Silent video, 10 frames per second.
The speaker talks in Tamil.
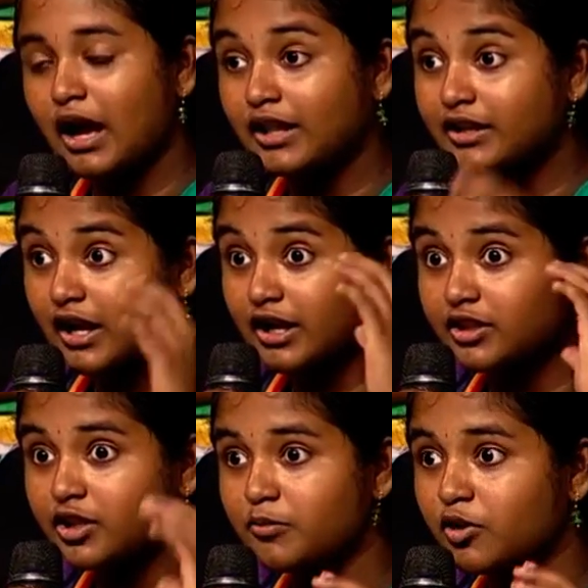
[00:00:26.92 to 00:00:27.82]
அது நாங்கள்
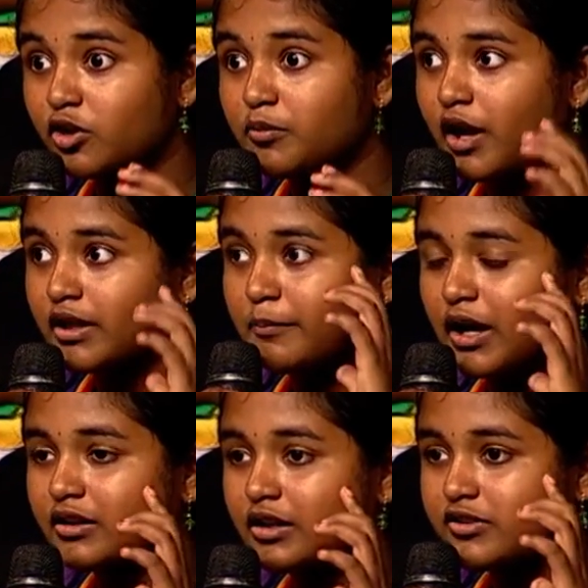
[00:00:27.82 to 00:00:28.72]
திரும்பியும் திரும்பியும் அதை
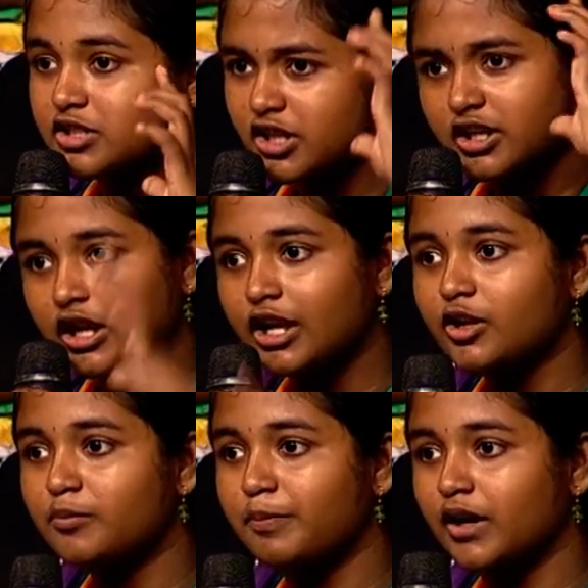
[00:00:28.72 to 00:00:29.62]
மனசில் வச்சு
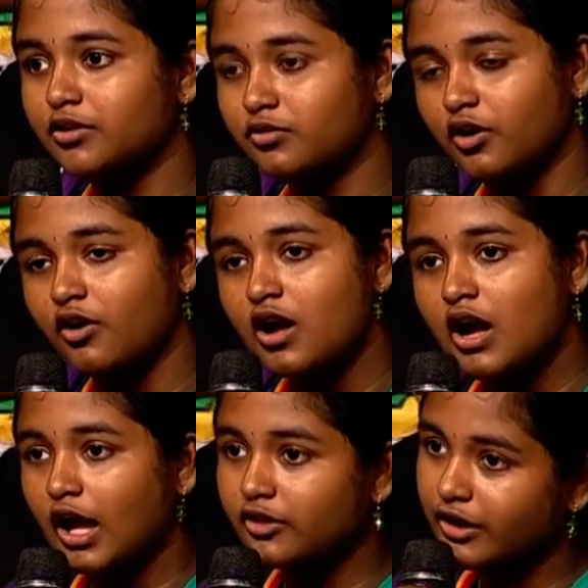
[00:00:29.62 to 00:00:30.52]
டெய்லியும் பேசுவோம்
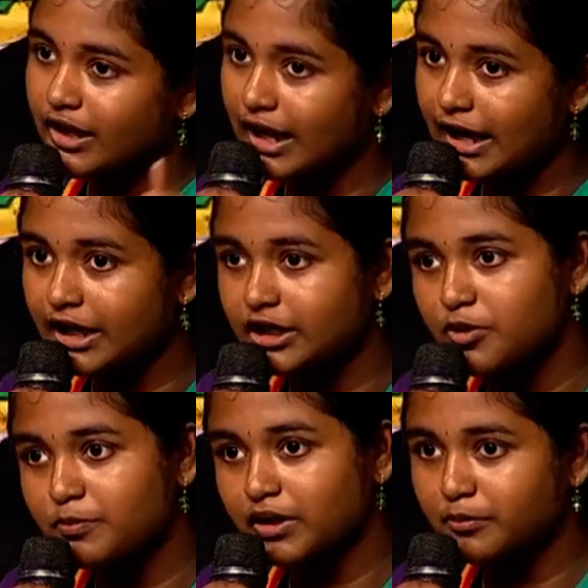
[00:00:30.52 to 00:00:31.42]
அதோட
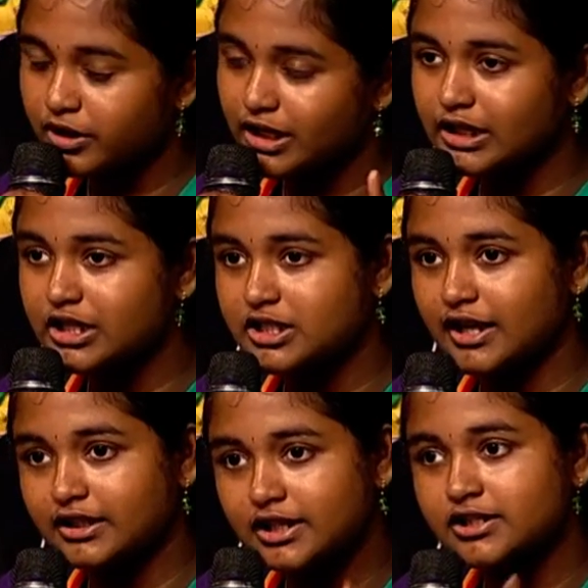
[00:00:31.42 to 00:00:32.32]
எல்லாருக்கிட்டையும் பேசும்போது
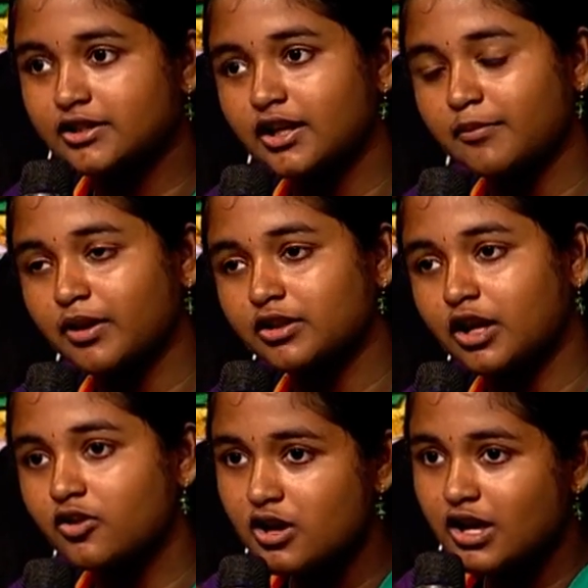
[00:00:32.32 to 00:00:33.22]
இங்கிலீஷ்லேயே டீச்சர்ஸ் கிட்ட
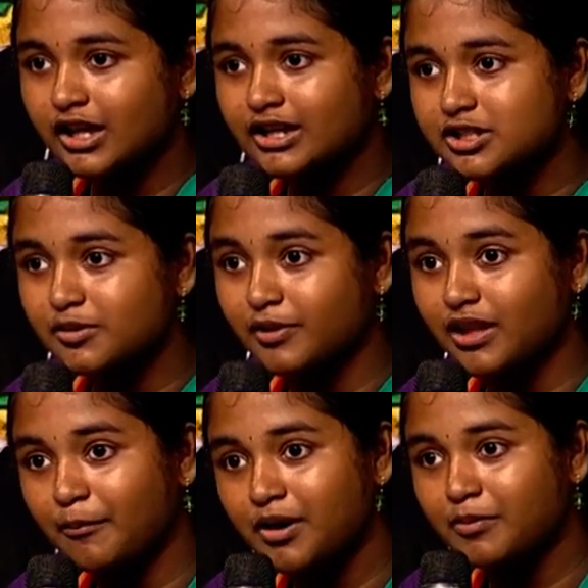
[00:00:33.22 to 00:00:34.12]
பேசினாலும் இங்கிலீஷ் இப்போ
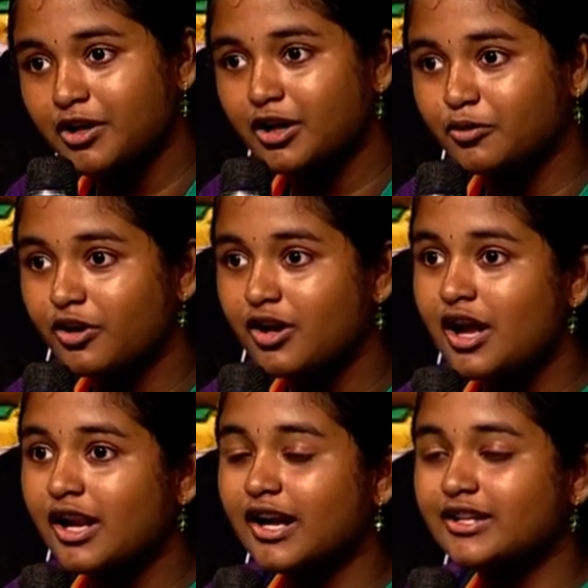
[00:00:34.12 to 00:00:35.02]
தமிழ் பீரியடில் கூட
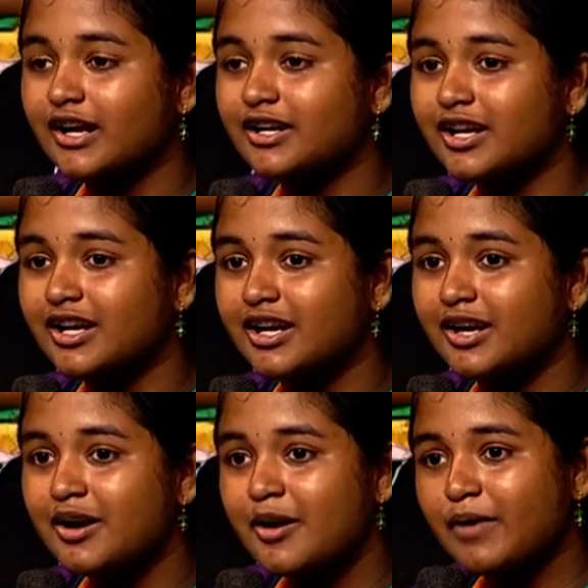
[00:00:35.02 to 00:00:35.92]
நாங்கள் டக்குன்னு
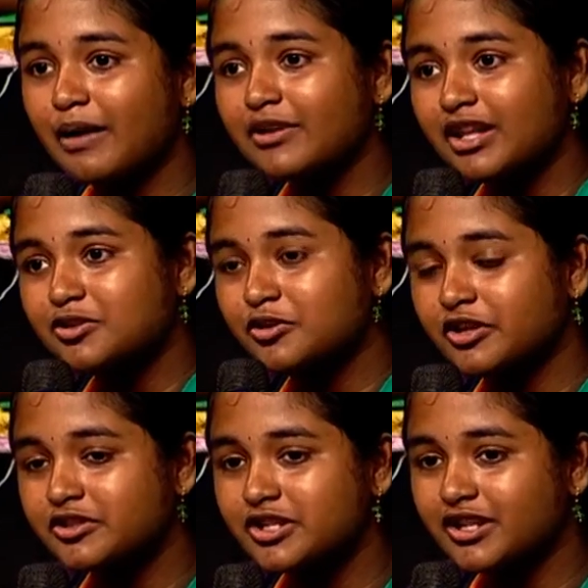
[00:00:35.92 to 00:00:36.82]
மேம் ஏதாச்சும் ஒரு
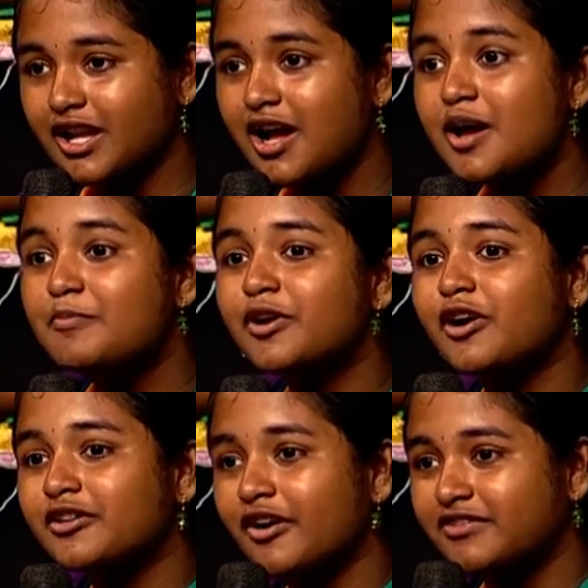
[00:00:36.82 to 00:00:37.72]
கொஸ்டின் கேட்டால்
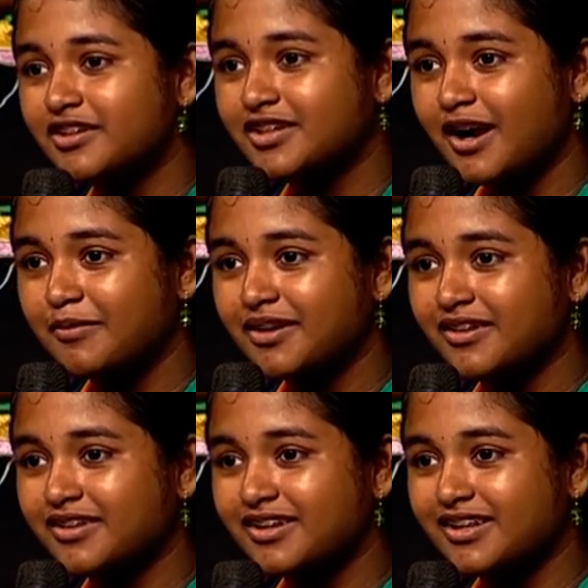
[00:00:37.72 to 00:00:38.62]
பிகாஸ் ஆஃப் திஸ் அப்படின்னு
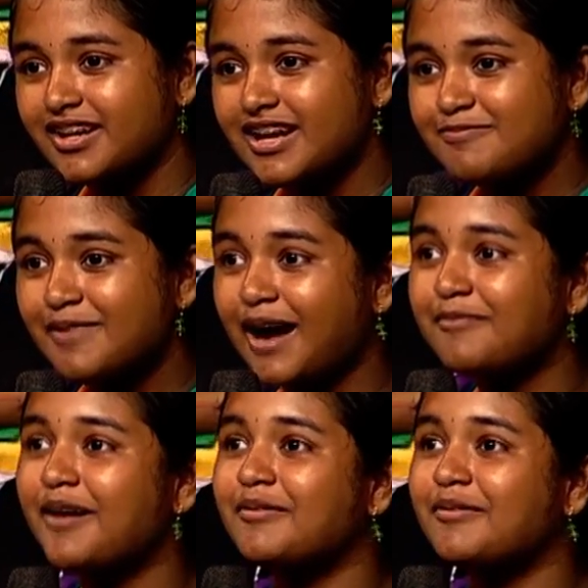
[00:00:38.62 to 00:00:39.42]
வந்துடுது மேம்